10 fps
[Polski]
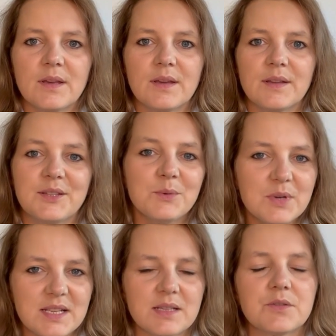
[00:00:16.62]
Y, tym
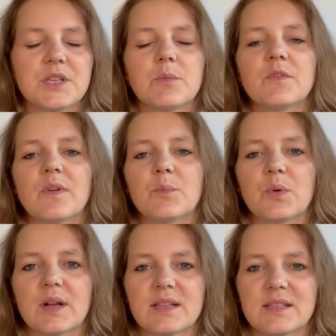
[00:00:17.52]
razem chciałabym Wam
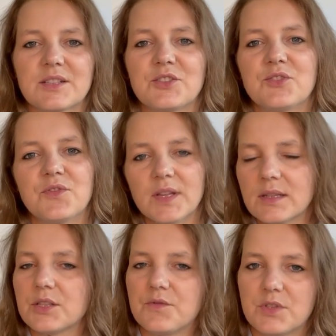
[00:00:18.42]
pokazać
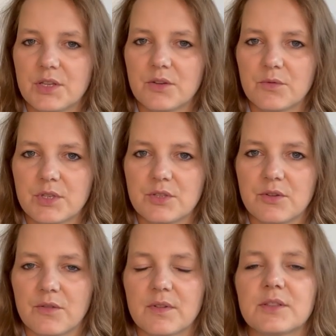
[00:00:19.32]
świetne ćwiczenie
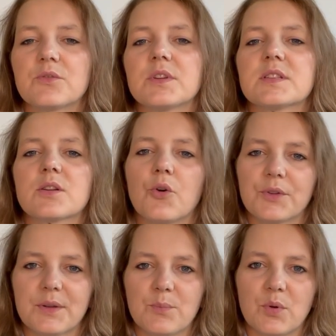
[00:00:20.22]
ujeżdżeniowe, które jest
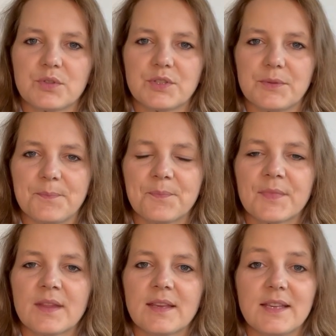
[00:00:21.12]
chodem bocznym.
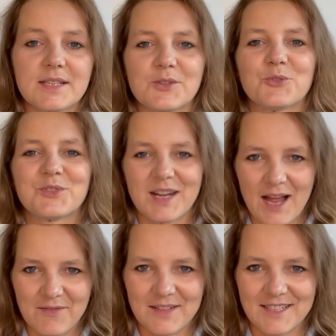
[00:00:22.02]
Jest to
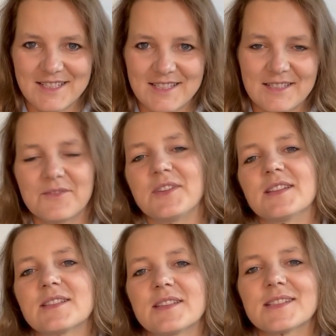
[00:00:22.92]
trawers,
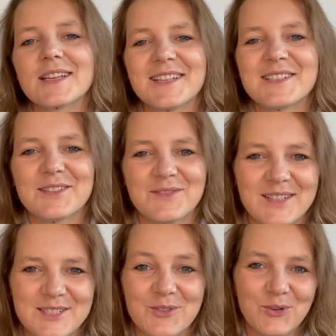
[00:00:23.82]
więc zachęcam
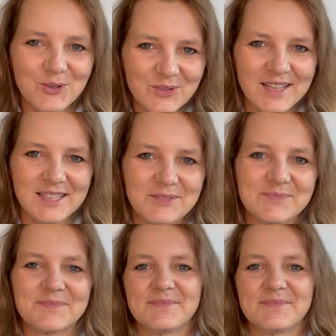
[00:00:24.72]
Was do oglądania.